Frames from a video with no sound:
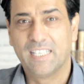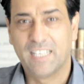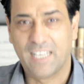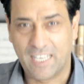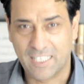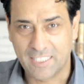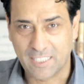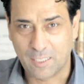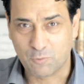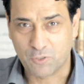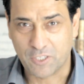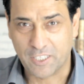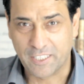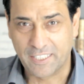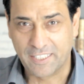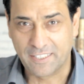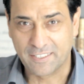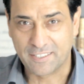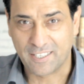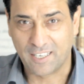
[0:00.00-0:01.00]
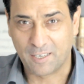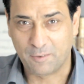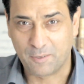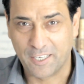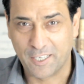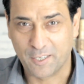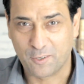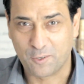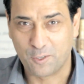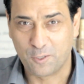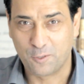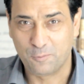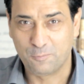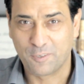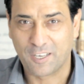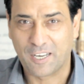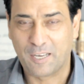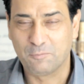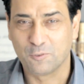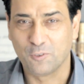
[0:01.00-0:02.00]
أعزائي المشاهدين السلام عليكم
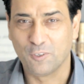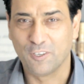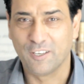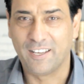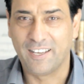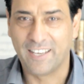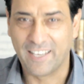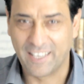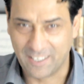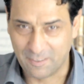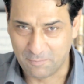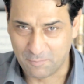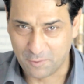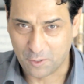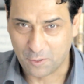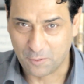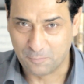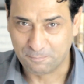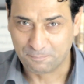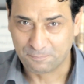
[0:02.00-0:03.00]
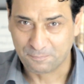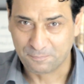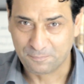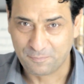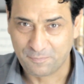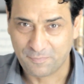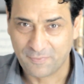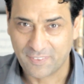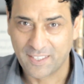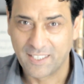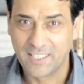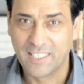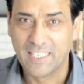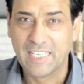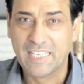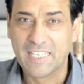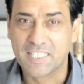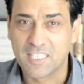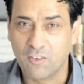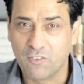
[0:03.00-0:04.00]
ورحمة الله أهلا بكم
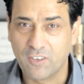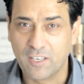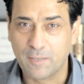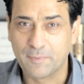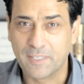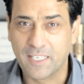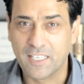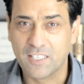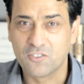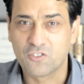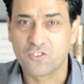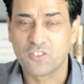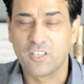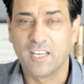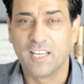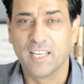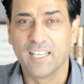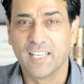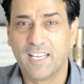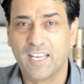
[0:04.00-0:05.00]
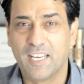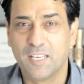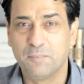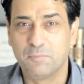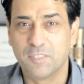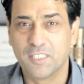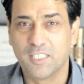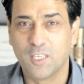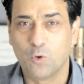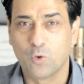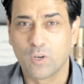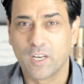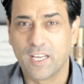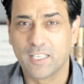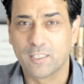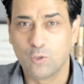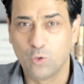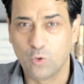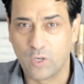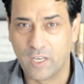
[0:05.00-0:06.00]
سوف نبدأ إن شاء الله
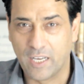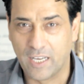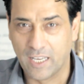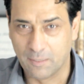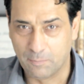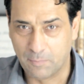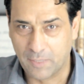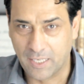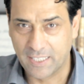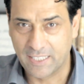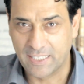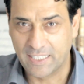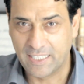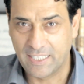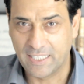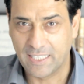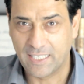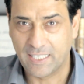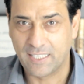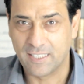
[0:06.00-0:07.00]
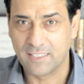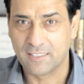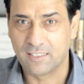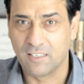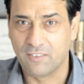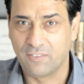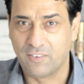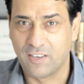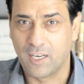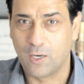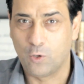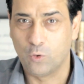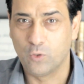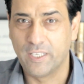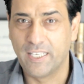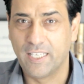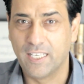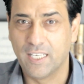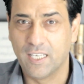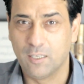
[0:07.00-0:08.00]
بدورات لغة ألمانية
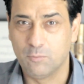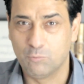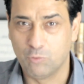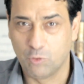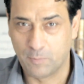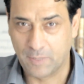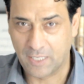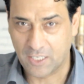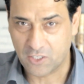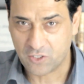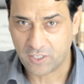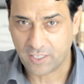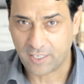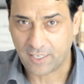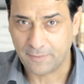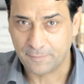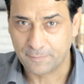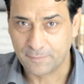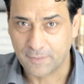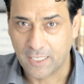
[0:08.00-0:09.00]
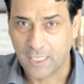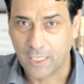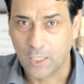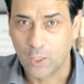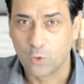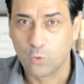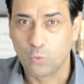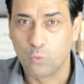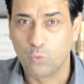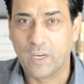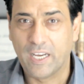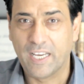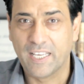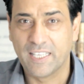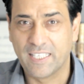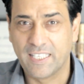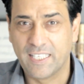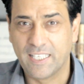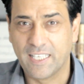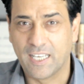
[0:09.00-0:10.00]
تفاعلية مباشرة
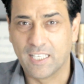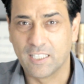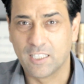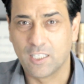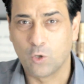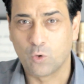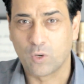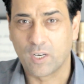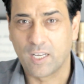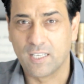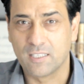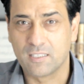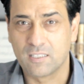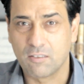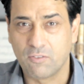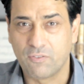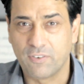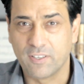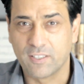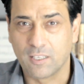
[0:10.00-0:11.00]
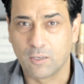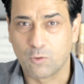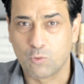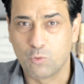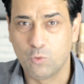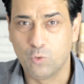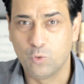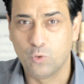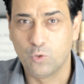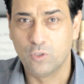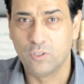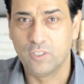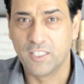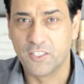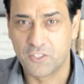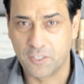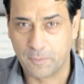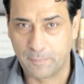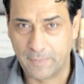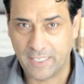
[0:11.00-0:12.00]
وهذه الدورات سوف تكون
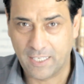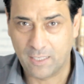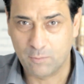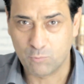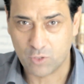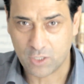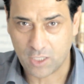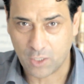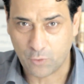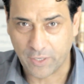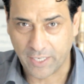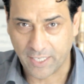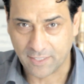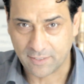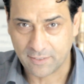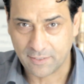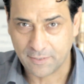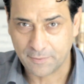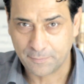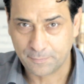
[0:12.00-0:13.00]
لجميع المستويات